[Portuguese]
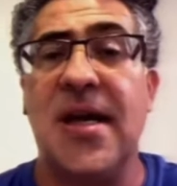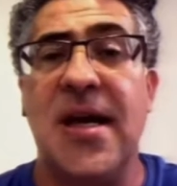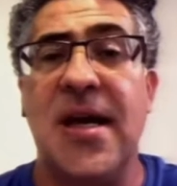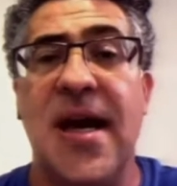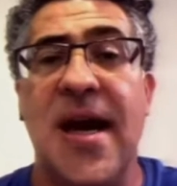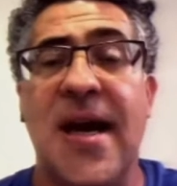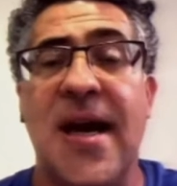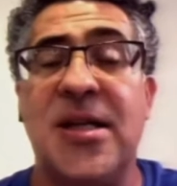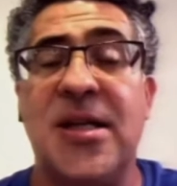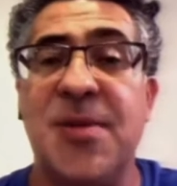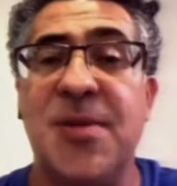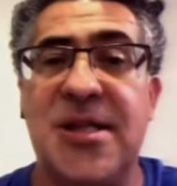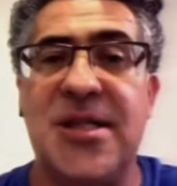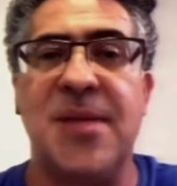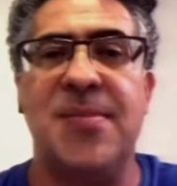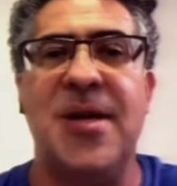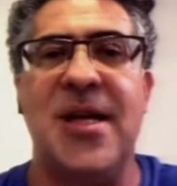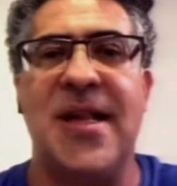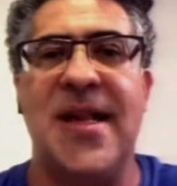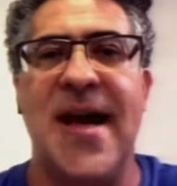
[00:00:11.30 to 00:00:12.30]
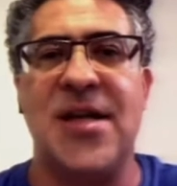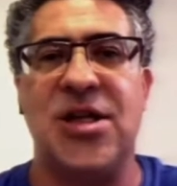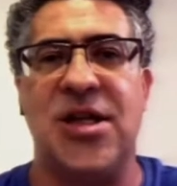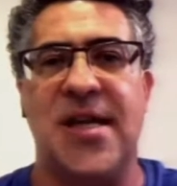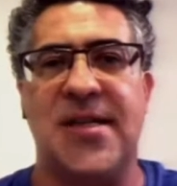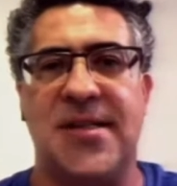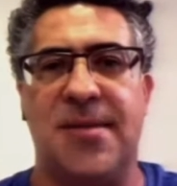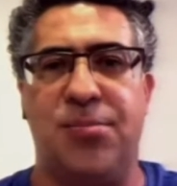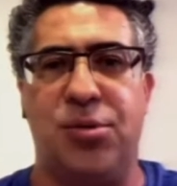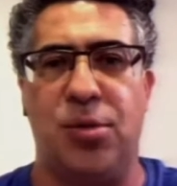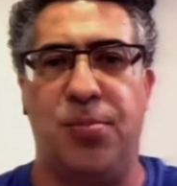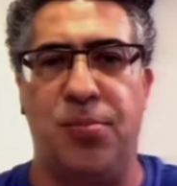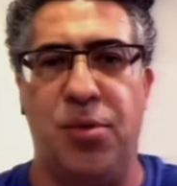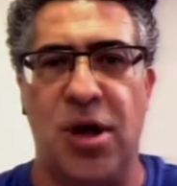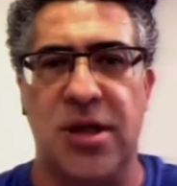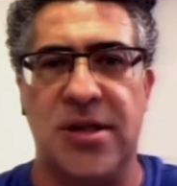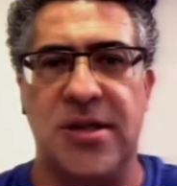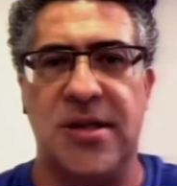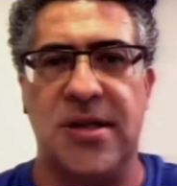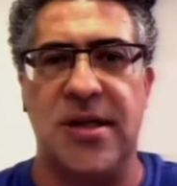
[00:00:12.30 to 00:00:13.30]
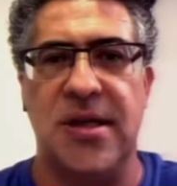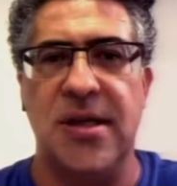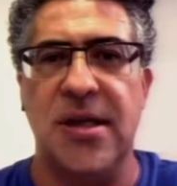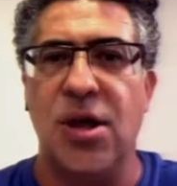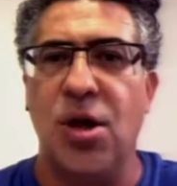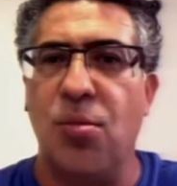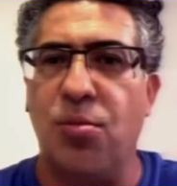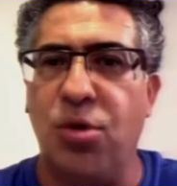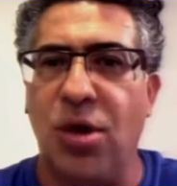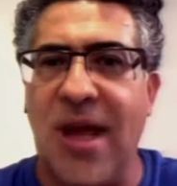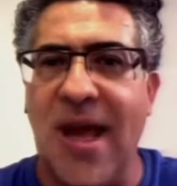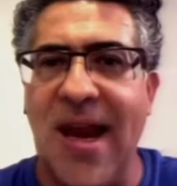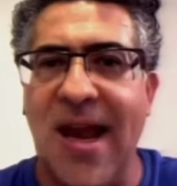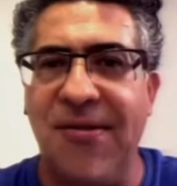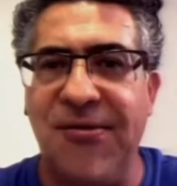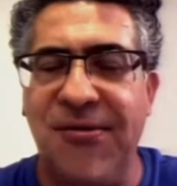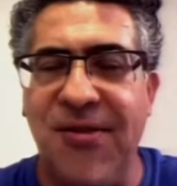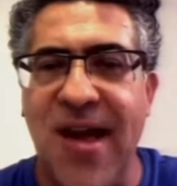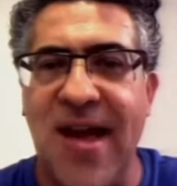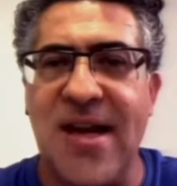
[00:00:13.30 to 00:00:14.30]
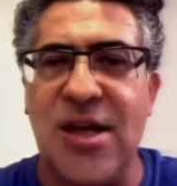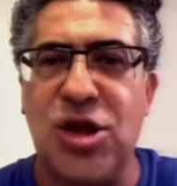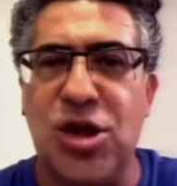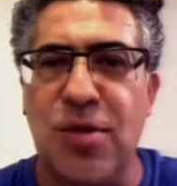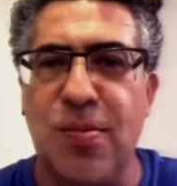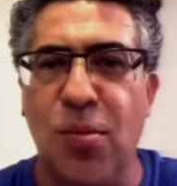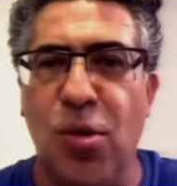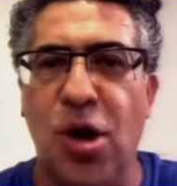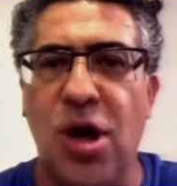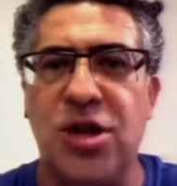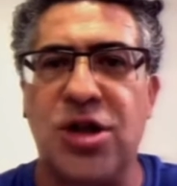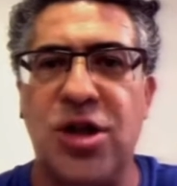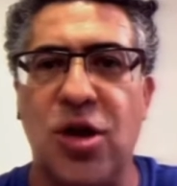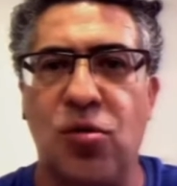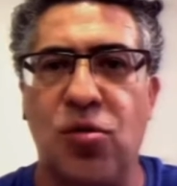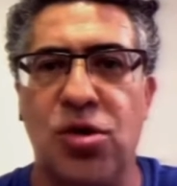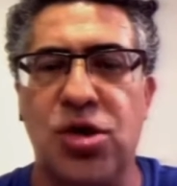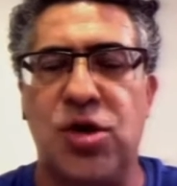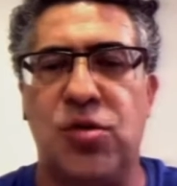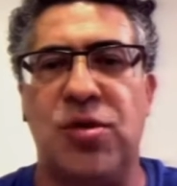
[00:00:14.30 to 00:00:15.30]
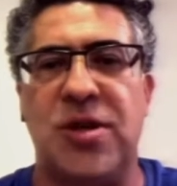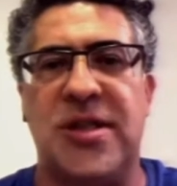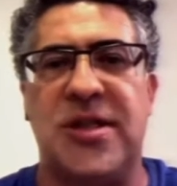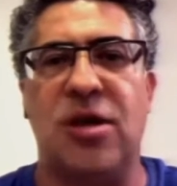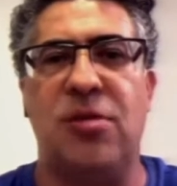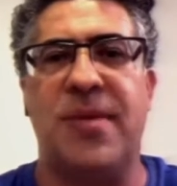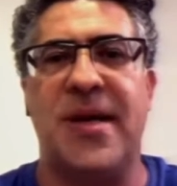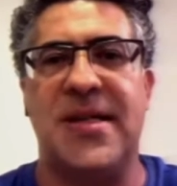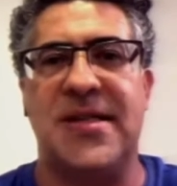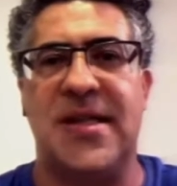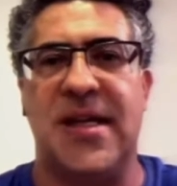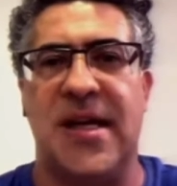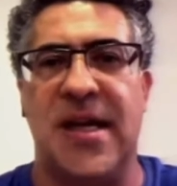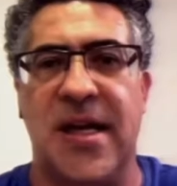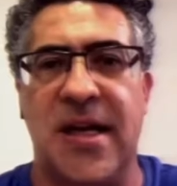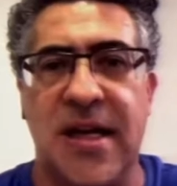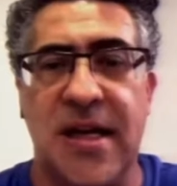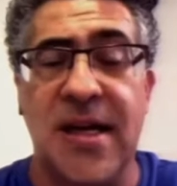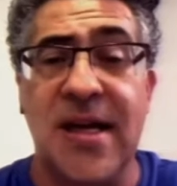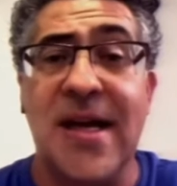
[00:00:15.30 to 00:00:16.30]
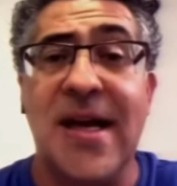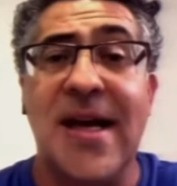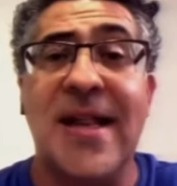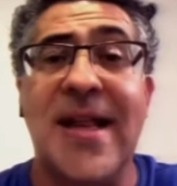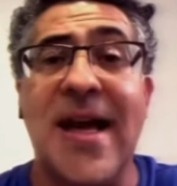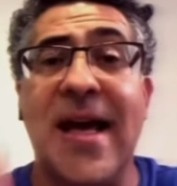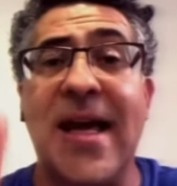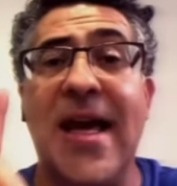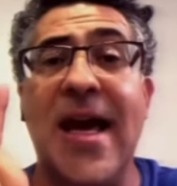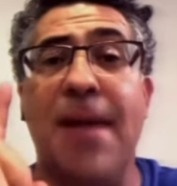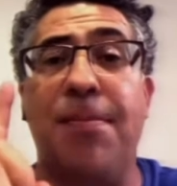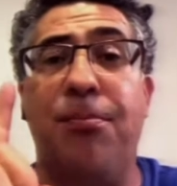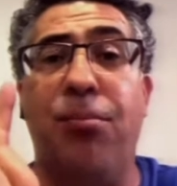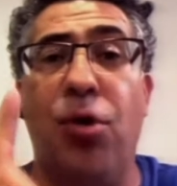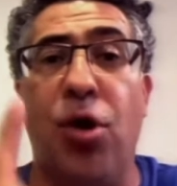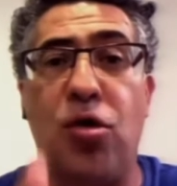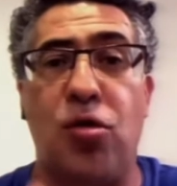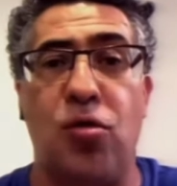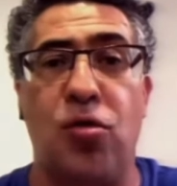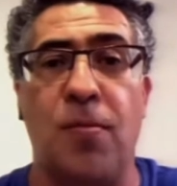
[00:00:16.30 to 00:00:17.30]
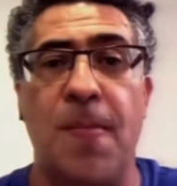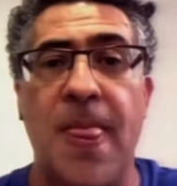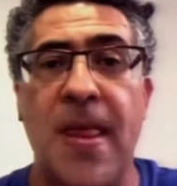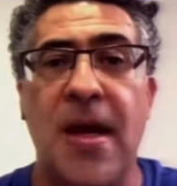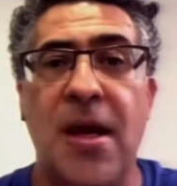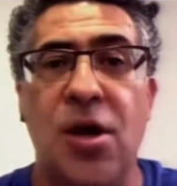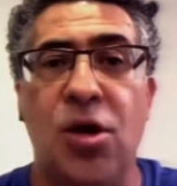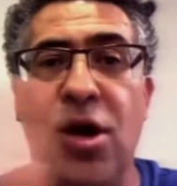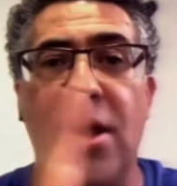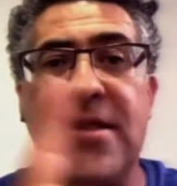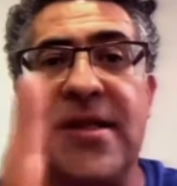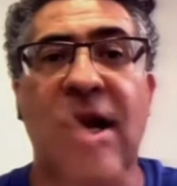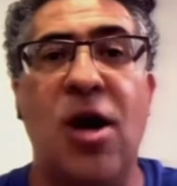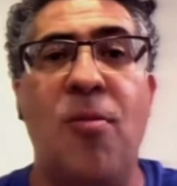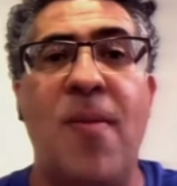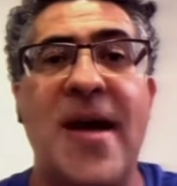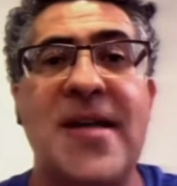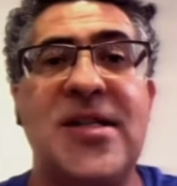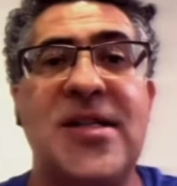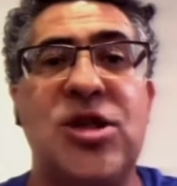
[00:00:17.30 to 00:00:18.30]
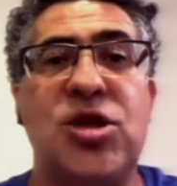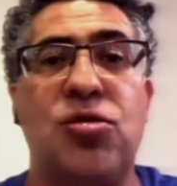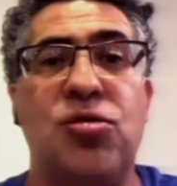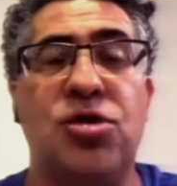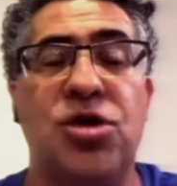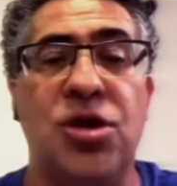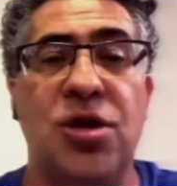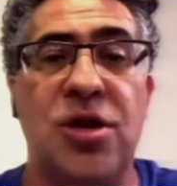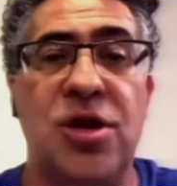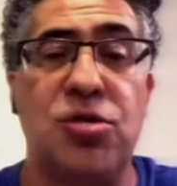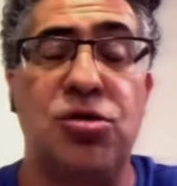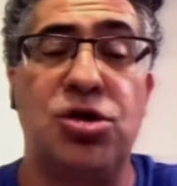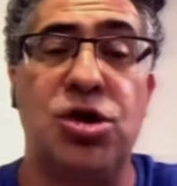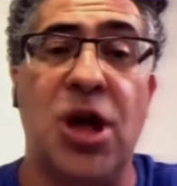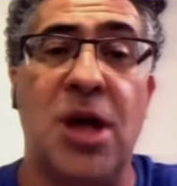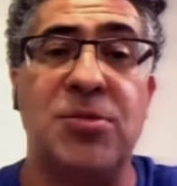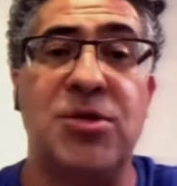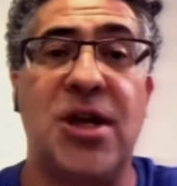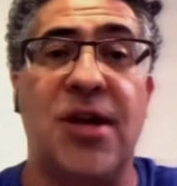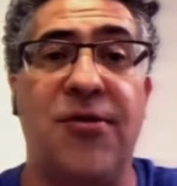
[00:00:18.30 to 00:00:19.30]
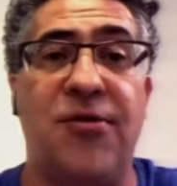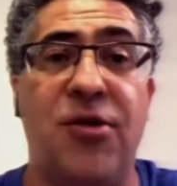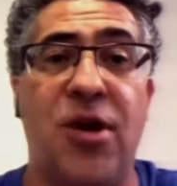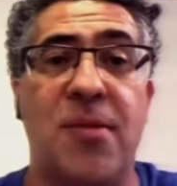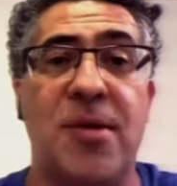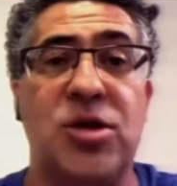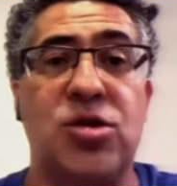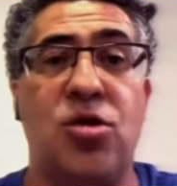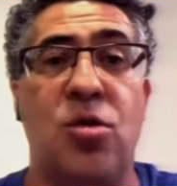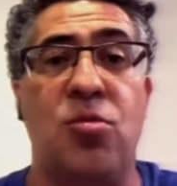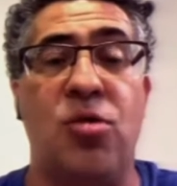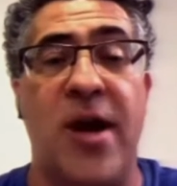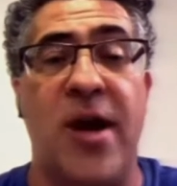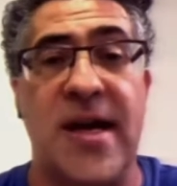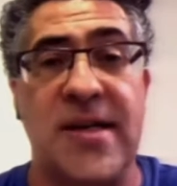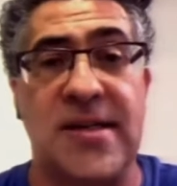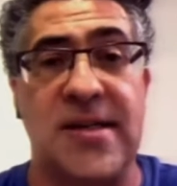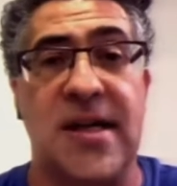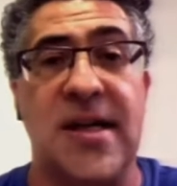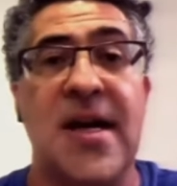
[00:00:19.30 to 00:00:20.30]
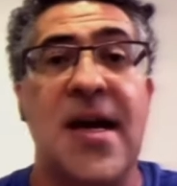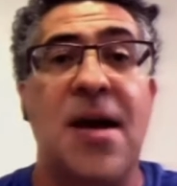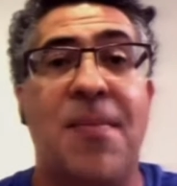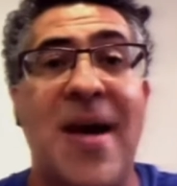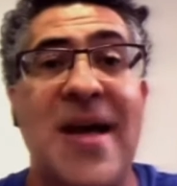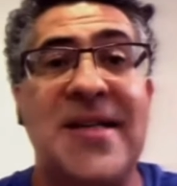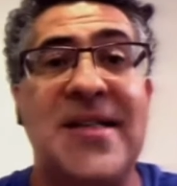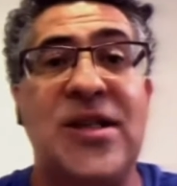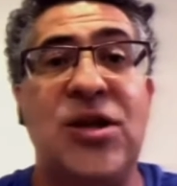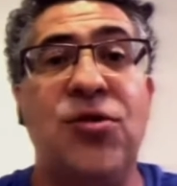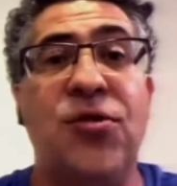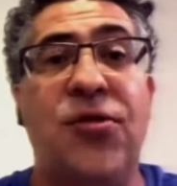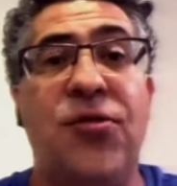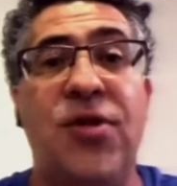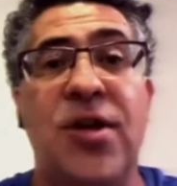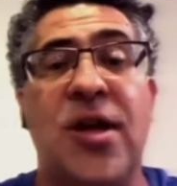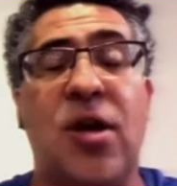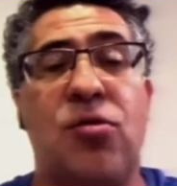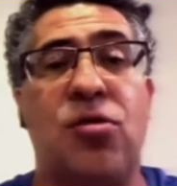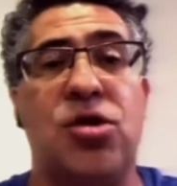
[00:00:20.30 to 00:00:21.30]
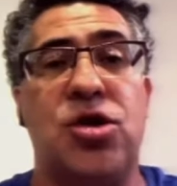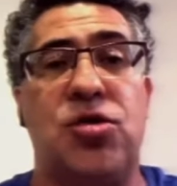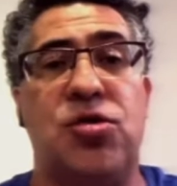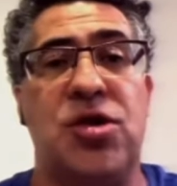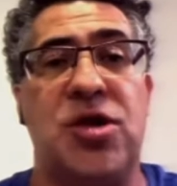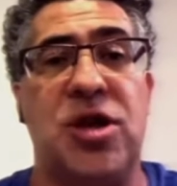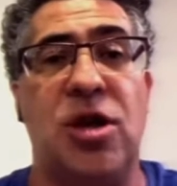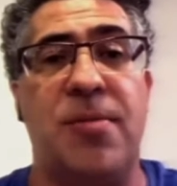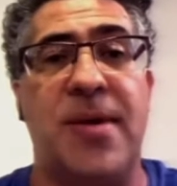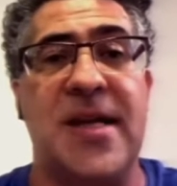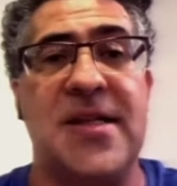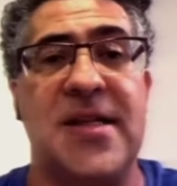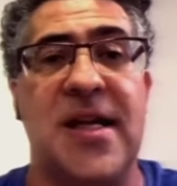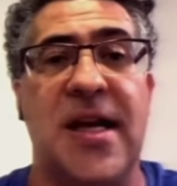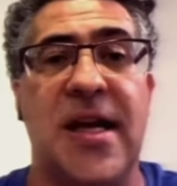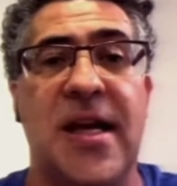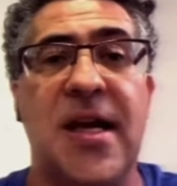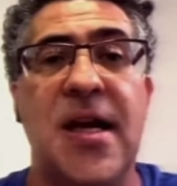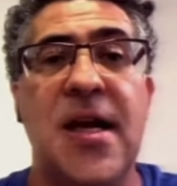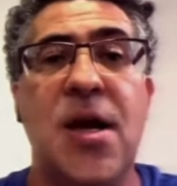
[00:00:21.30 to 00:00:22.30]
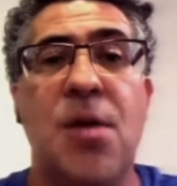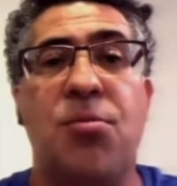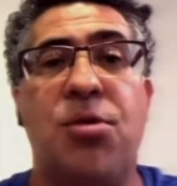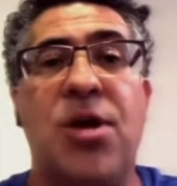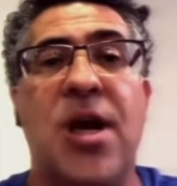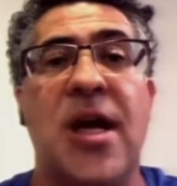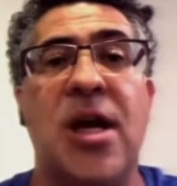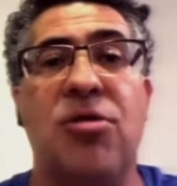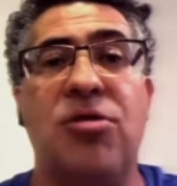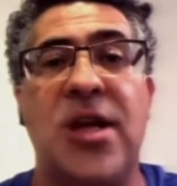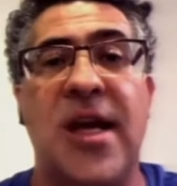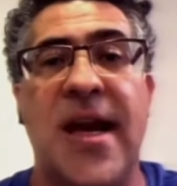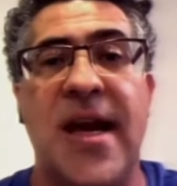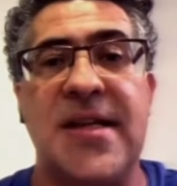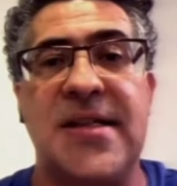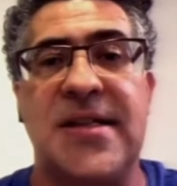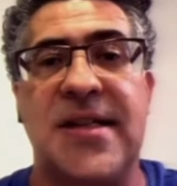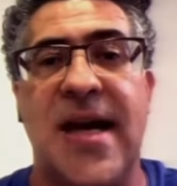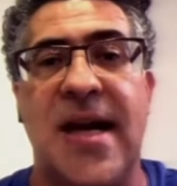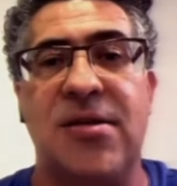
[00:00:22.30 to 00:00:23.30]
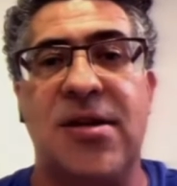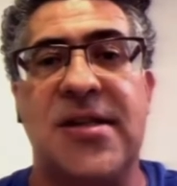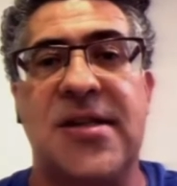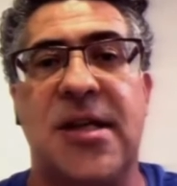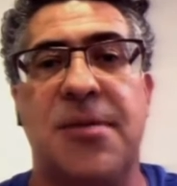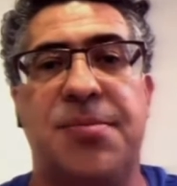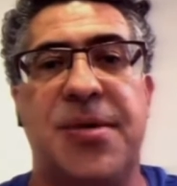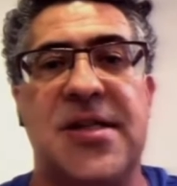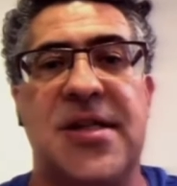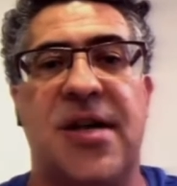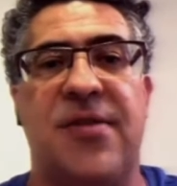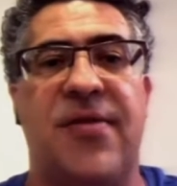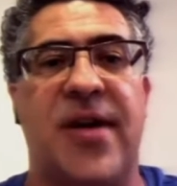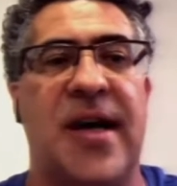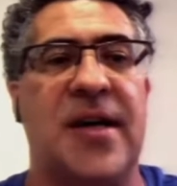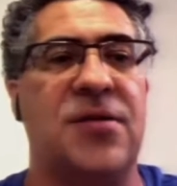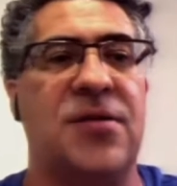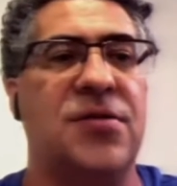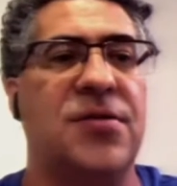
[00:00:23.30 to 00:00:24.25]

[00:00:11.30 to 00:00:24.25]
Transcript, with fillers: a admissibilidade dessa proposta, porque ela fere de morte a Constituição brasileira. Daqui a pouco, nós não mais discutiremos reformas como essa, mas sim o fim da Constituição brasileira, que não terá Estado a ser preservado.